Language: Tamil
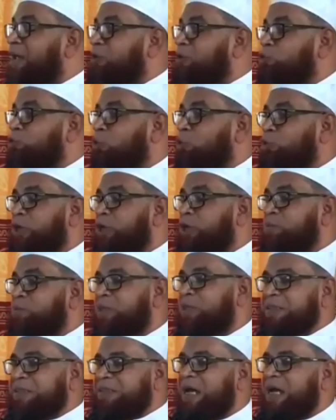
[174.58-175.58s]
காலத்தோடு
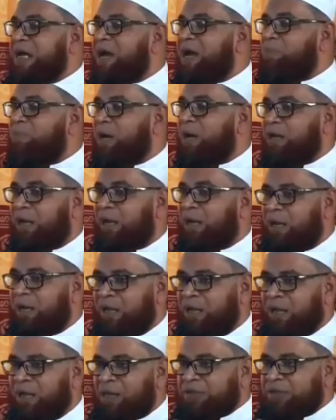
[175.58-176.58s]
என்பதை சஹாபாக்கள்
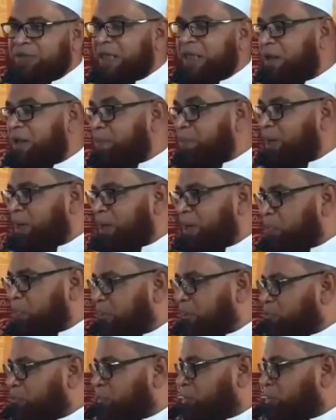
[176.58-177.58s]
செலவுகள்
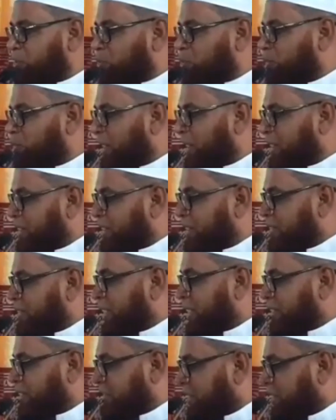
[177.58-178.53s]
எப்படி புரிந்து கொண்டார்கள் என்றால்